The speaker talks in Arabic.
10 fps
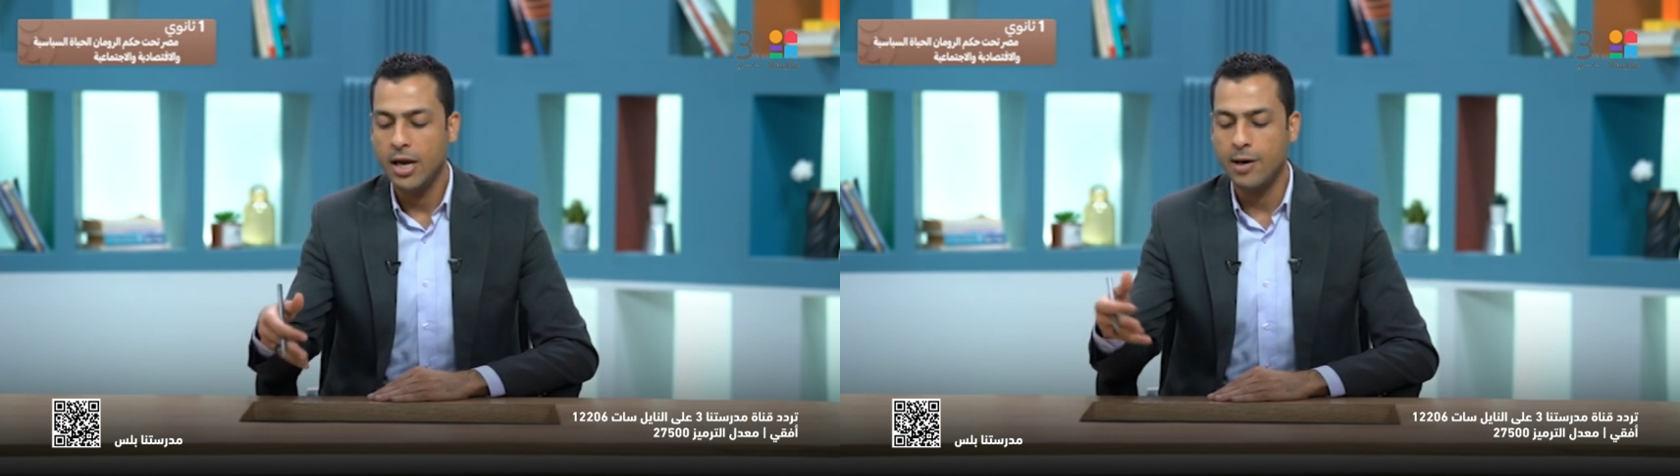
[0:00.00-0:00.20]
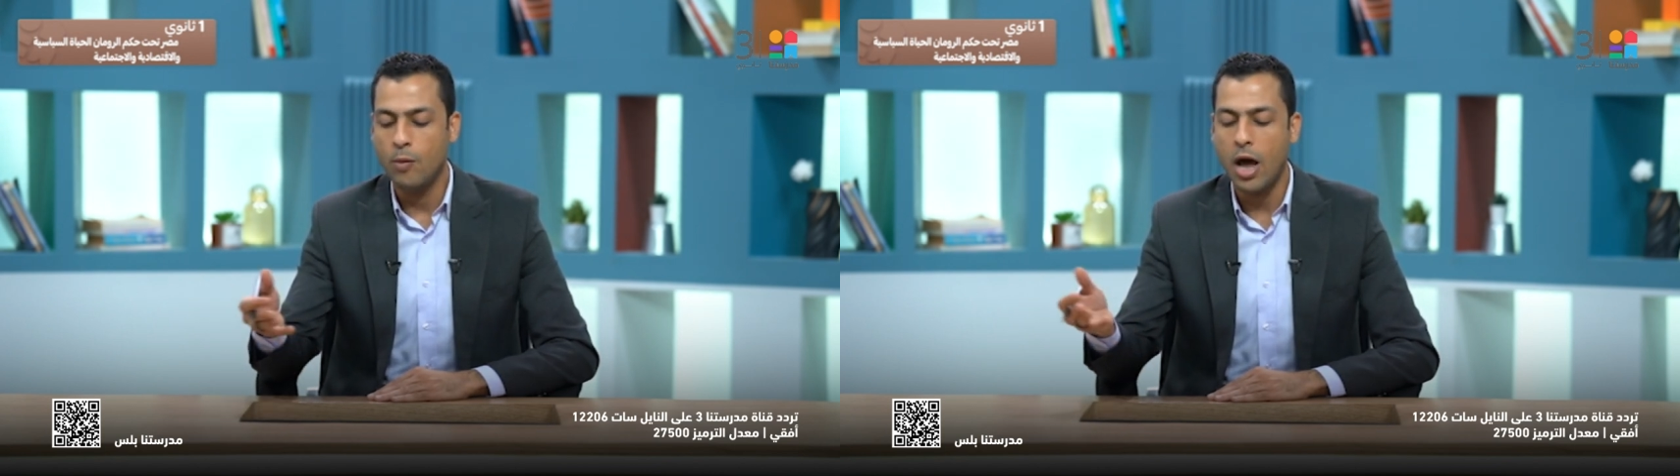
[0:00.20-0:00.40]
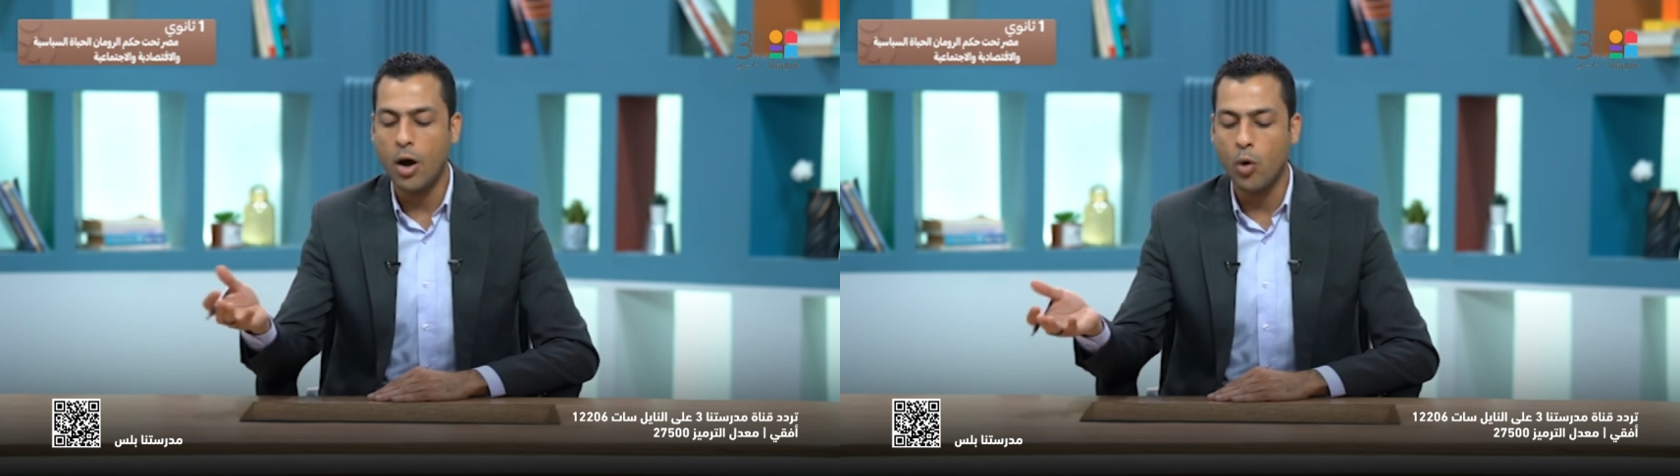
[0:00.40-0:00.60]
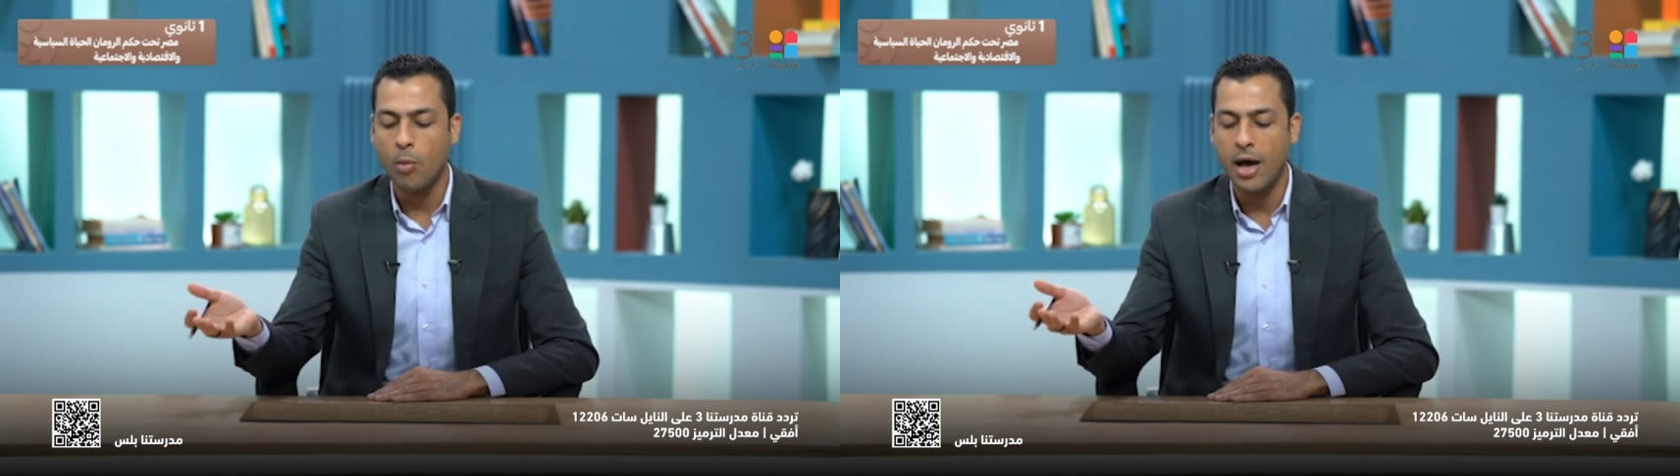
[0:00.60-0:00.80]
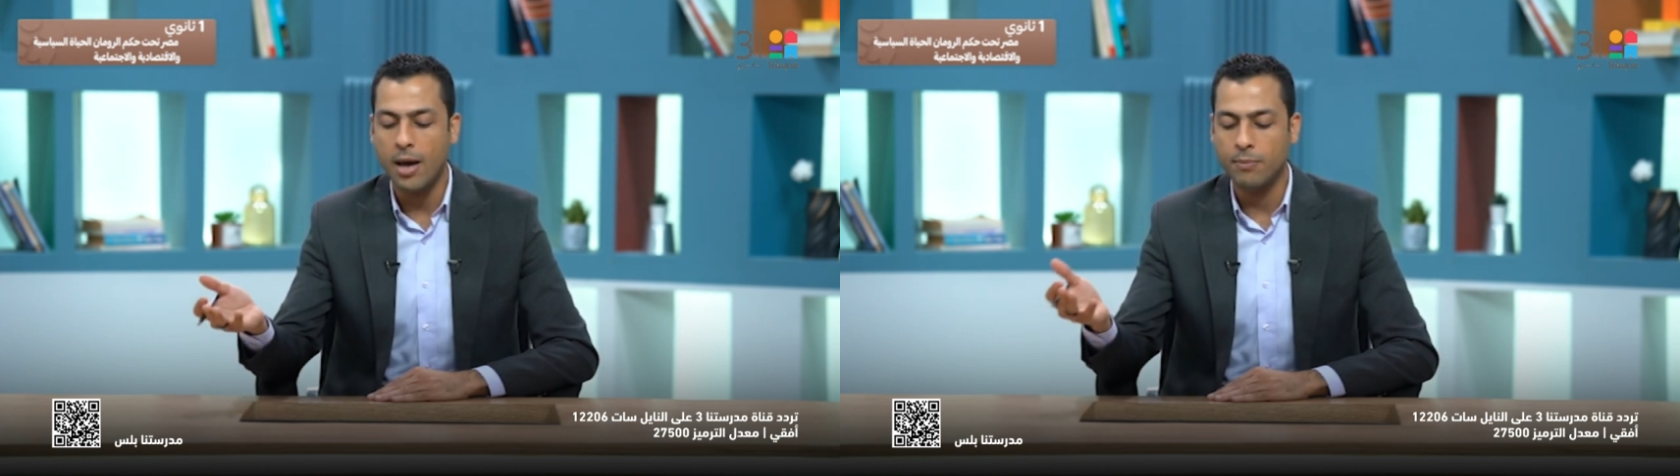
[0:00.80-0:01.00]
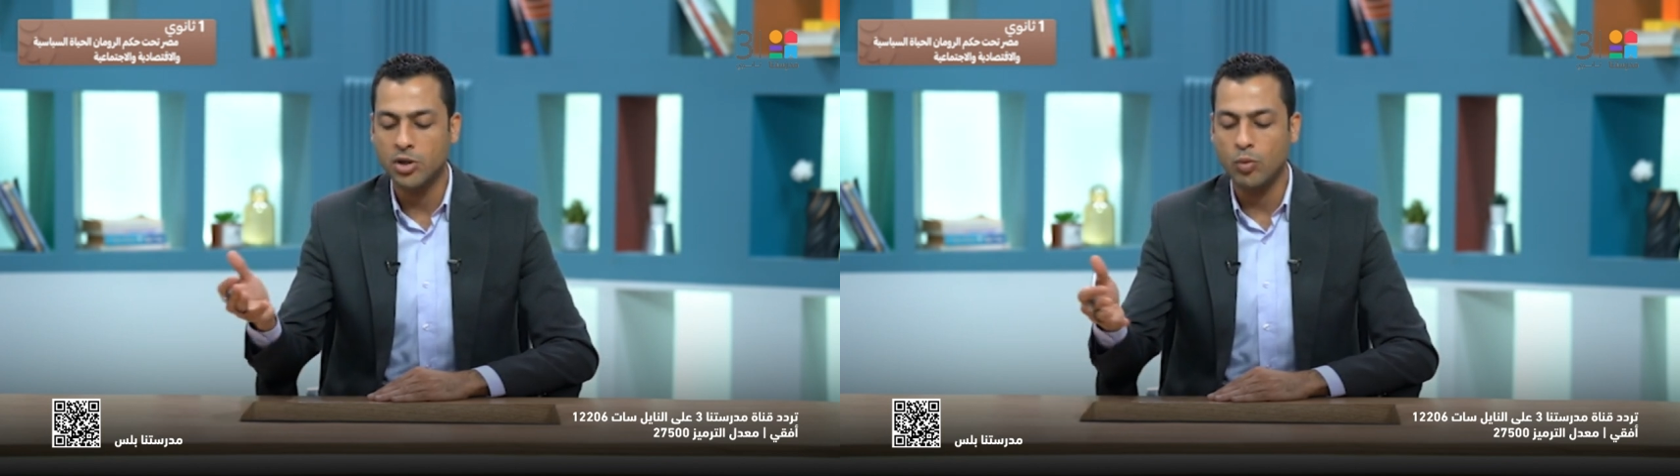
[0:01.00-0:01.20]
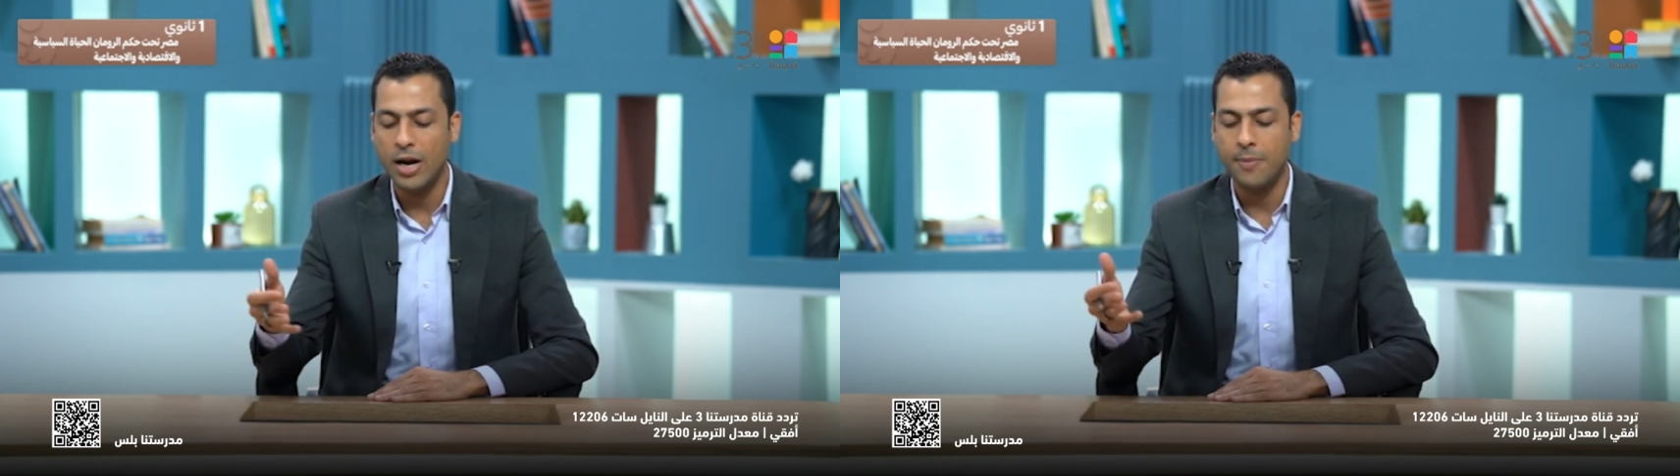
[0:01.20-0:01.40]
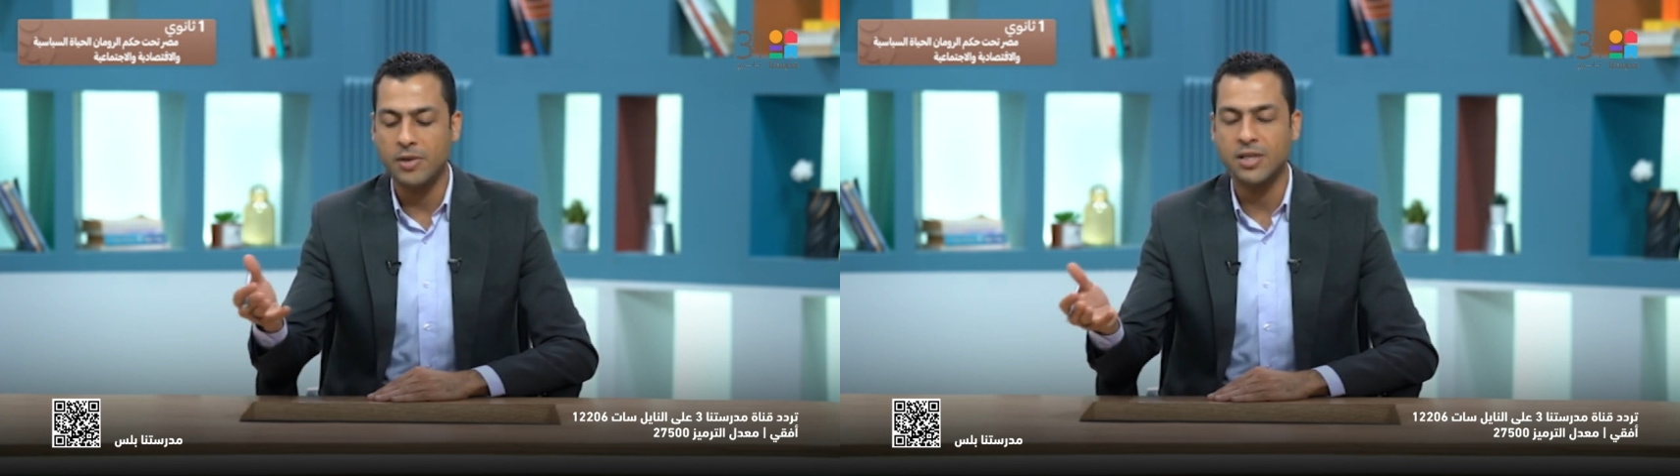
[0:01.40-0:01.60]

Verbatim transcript: ان مناخ روما مش ملائم